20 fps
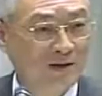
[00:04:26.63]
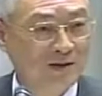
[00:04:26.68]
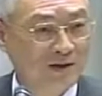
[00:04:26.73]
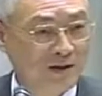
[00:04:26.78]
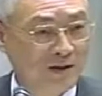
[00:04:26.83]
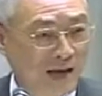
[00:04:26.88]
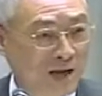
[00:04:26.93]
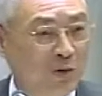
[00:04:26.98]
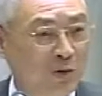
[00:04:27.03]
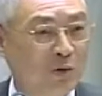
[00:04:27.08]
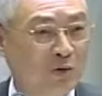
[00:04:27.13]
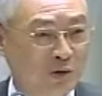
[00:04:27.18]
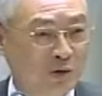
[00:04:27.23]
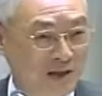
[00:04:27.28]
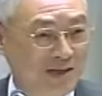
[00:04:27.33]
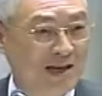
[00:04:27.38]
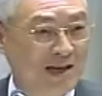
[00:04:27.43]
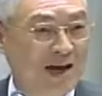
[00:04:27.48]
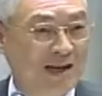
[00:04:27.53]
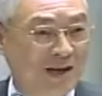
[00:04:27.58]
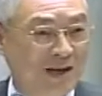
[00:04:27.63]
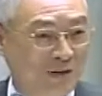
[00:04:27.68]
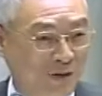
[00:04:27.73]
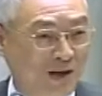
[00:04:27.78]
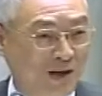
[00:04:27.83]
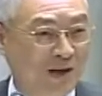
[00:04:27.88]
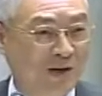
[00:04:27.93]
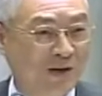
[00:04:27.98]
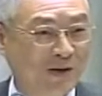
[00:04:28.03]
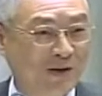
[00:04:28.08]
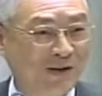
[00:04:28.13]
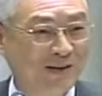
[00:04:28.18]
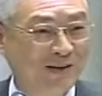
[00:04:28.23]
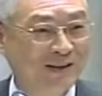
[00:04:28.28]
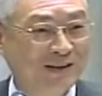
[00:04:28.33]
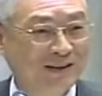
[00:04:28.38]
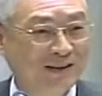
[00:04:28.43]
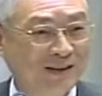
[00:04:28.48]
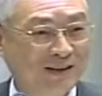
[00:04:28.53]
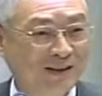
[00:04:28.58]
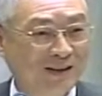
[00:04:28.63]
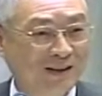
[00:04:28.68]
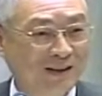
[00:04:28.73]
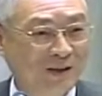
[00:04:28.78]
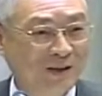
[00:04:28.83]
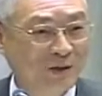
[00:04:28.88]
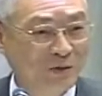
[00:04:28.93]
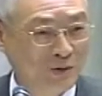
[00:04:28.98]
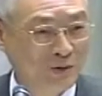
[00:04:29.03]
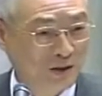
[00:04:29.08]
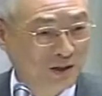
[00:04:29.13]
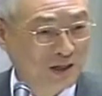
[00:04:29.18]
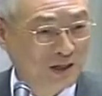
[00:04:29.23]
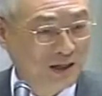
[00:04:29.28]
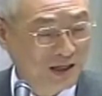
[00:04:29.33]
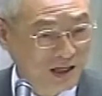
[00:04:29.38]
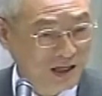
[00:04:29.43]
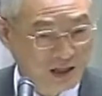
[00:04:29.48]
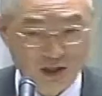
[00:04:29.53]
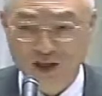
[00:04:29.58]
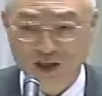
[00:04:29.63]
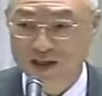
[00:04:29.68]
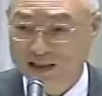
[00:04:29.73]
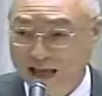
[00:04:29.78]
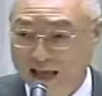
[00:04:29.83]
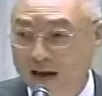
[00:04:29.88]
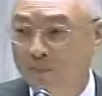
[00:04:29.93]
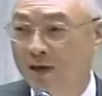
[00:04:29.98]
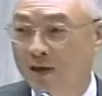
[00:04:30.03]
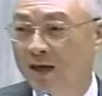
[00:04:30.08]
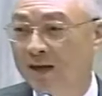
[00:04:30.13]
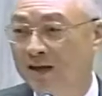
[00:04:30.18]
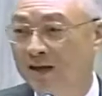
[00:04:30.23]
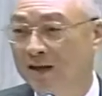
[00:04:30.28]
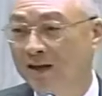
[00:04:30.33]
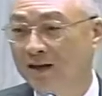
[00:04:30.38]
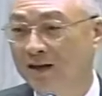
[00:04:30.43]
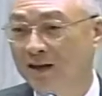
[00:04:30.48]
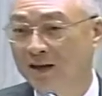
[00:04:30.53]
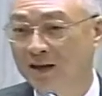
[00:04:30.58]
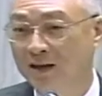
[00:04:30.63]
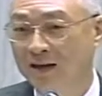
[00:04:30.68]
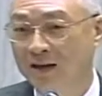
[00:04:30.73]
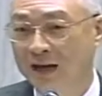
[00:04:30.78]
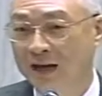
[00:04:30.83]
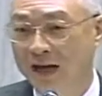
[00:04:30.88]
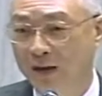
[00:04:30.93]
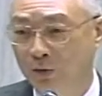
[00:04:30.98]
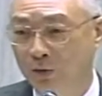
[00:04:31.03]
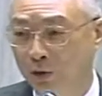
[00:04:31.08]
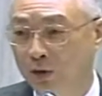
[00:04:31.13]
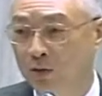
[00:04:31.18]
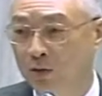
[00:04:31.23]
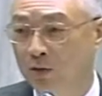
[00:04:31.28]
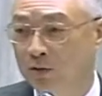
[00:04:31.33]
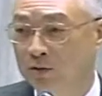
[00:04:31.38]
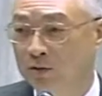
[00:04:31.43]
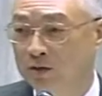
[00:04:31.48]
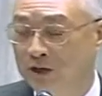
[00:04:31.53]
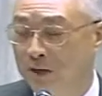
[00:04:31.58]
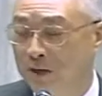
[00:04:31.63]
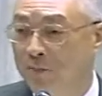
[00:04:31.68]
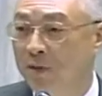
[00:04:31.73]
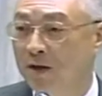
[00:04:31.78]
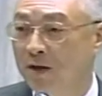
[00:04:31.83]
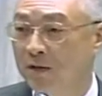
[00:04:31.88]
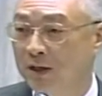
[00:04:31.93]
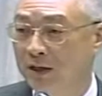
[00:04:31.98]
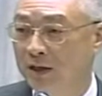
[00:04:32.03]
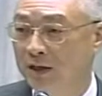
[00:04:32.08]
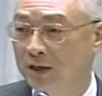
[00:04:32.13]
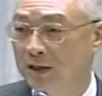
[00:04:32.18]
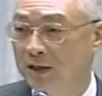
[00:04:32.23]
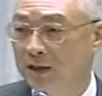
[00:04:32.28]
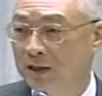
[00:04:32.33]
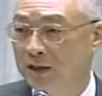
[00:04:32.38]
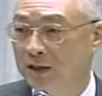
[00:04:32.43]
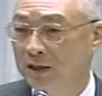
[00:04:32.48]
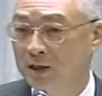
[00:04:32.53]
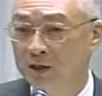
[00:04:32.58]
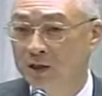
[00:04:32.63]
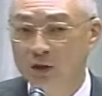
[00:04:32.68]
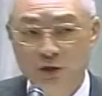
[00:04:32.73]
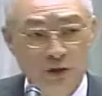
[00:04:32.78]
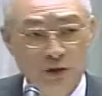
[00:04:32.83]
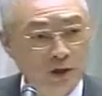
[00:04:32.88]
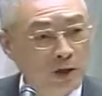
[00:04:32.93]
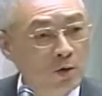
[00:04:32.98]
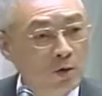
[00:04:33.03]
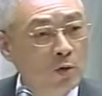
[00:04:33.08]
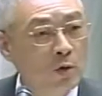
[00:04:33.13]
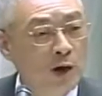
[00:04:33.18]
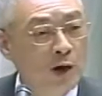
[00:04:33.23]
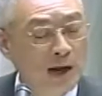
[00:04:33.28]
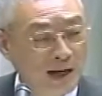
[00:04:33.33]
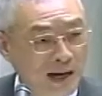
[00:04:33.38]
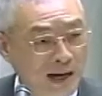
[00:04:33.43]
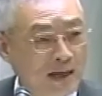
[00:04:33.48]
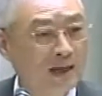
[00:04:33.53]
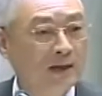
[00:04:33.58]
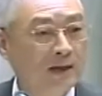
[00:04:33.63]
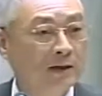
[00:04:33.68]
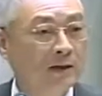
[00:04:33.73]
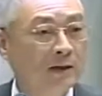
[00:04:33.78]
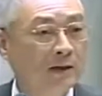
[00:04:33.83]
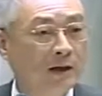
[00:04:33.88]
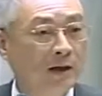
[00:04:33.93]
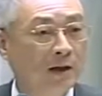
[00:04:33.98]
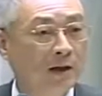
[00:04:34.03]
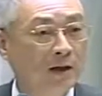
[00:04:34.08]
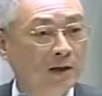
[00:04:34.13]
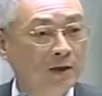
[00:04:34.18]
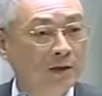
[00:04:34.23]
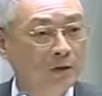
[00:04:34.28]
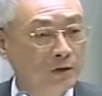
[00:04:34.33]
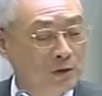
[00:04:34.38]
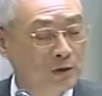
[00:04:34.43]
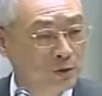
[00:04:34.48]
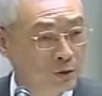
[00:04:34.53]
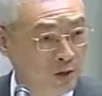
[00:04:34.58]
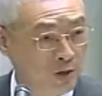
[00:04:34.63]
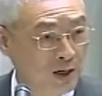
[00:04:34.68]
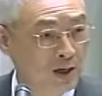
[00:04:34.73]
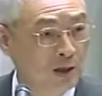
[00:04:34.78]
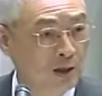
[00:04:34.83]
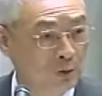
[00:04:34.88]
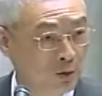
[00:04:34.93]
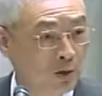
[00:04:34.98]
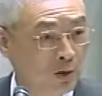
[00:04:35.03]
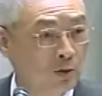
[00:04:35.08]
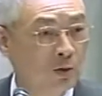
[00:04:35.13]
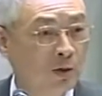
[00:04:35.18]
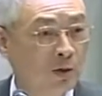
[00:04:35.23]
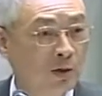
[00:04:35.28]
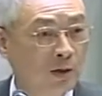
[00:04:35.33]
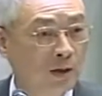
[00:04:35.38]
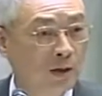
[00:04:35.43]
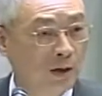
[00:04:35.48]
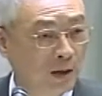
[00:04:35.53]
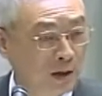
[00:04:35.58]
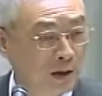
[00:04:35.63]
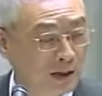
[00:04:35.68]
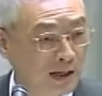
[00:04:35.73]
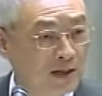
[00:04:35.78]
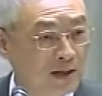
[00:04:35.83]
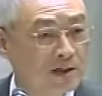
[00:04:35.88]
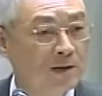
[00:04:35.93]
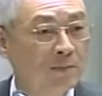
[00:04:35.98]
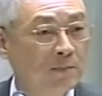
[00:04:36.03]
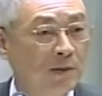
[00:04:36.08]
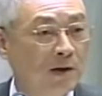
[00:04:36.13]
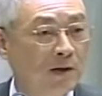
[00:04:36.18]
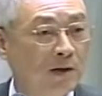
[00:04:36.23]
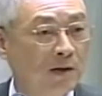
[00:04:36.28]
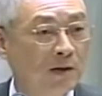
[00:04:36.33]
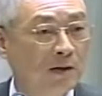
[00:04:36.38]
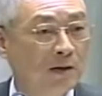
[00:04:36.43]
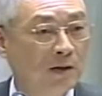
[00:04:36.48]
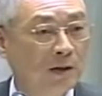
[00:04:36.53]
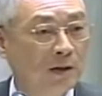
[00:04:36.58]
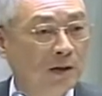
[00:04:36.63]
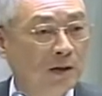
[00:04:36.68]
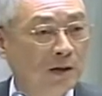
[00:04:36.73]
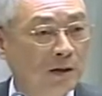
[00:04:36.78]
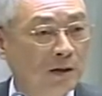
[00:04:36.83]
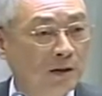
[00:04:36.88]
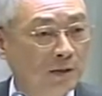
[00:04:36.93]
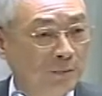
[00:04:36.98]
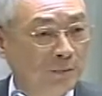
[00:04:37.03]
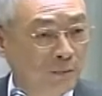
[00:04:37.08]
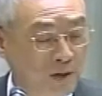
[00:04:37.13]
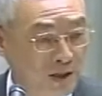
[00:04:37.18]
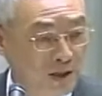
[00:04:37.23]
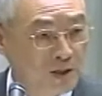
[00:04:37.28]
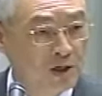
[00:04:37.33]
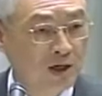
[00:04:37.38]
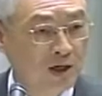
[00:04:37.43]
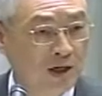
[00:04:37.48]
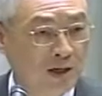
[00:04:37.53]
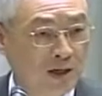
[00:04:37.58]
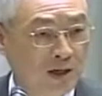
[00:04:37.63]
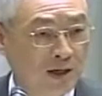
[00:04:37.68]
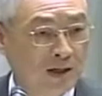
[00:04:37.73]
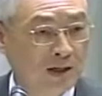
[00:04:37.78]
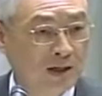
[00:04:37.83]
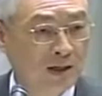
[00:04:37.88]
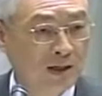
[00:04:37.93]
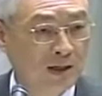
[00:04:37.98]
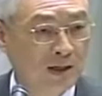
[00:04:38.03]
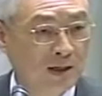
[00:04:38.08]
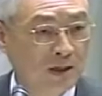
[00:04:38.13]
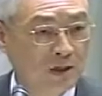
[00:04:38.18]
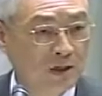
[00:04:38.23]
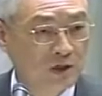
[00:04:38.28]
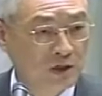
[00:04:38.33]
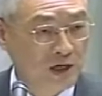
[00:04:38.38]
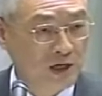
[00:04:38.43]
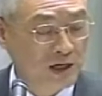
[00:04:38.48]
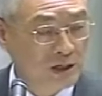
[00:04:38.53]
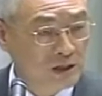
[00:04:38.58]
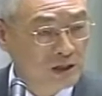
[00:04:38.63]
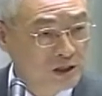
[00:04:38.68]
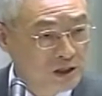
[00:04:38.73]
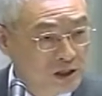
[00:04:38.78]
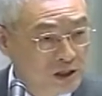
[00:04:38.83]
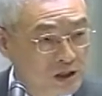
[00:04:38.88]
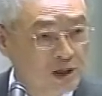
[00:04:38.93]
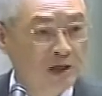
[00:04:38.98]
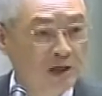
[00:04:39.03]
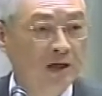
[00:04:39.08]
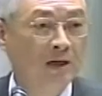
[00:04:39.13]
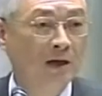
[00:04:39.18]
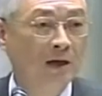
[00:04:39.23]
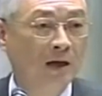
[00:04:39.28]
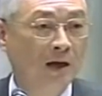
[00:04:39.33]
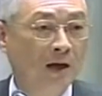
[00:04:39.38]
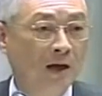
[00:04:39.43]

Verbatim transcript: 三度以上的慰留，决定一起打拼来推动健保的深化改革，就是全力推动二代健保，并且。先进行